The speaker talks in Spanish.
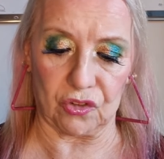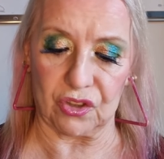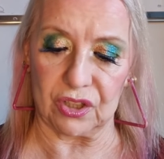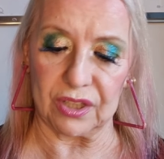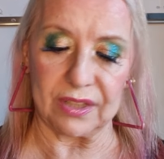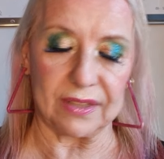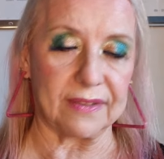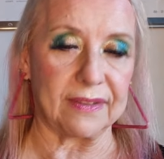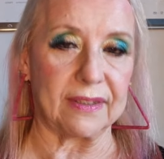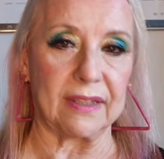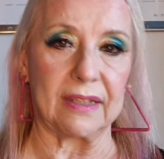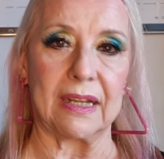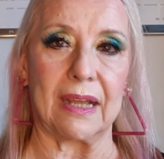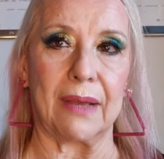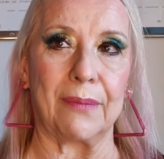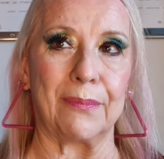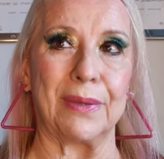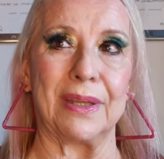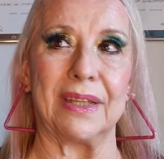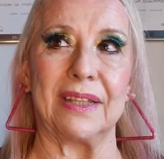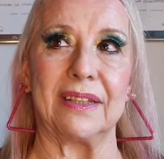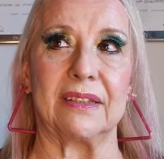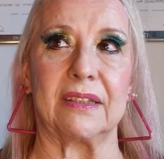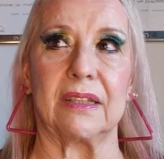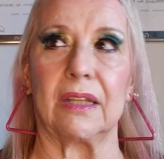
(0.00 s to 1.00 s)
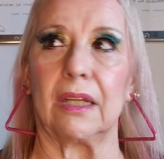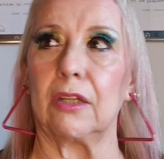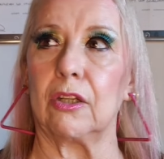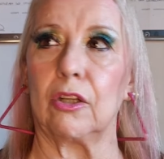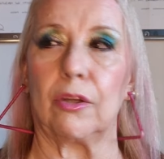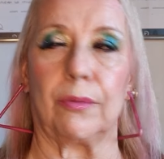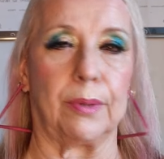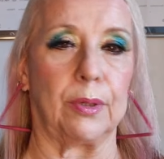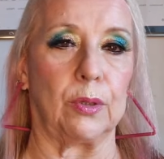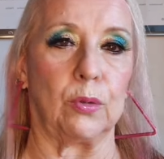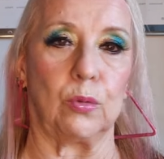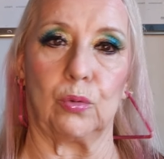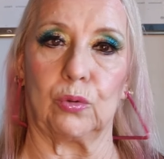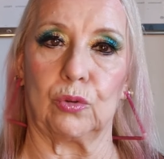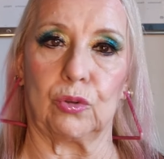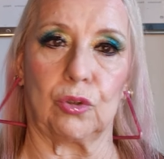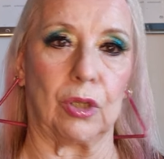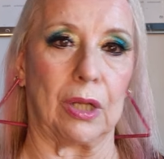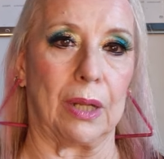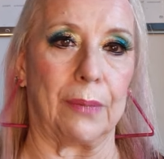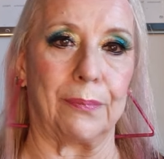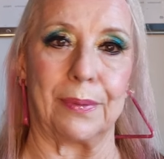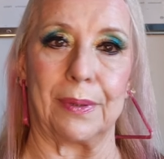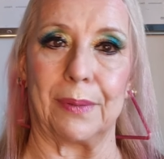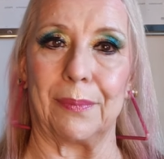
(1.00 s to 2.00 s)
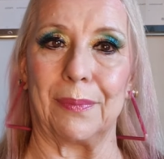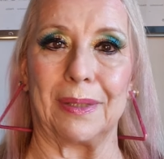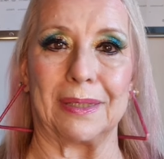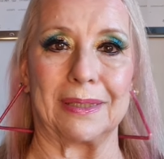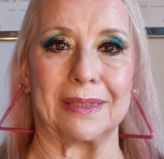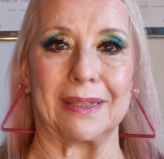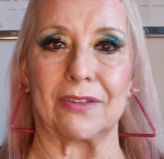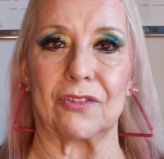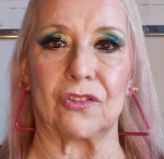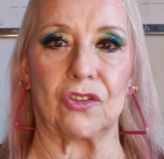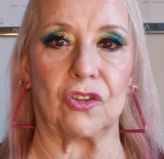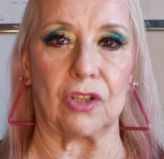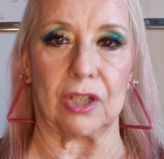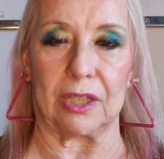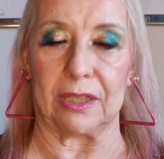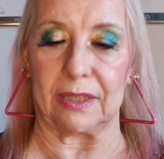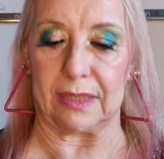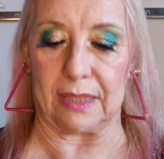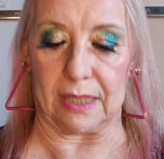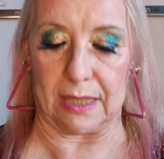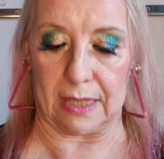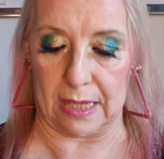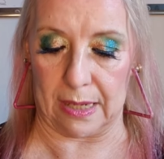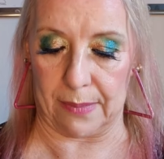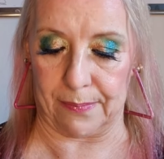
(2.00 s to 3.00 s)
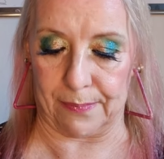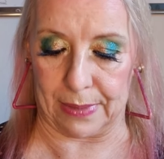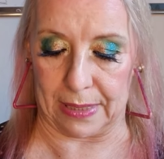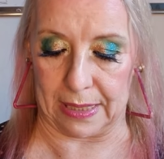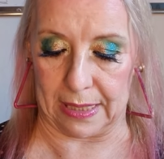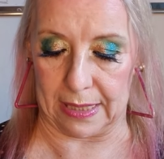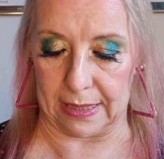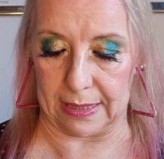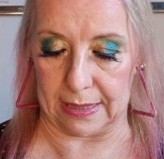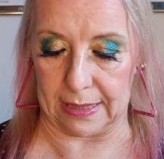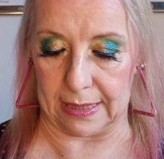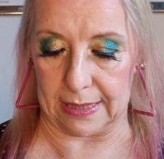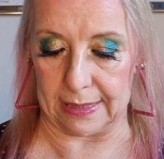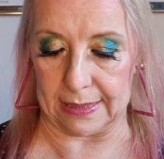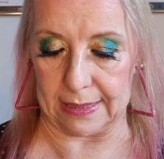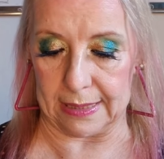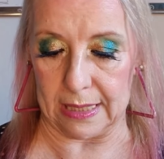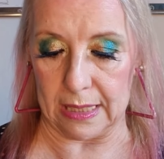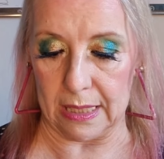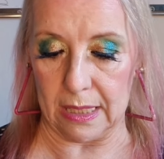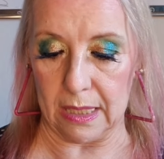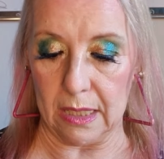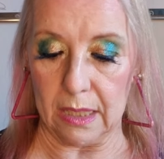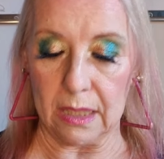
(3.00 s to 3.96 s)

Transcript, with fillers: sinceramente no me gustó la pigmentación que tienen las paletas.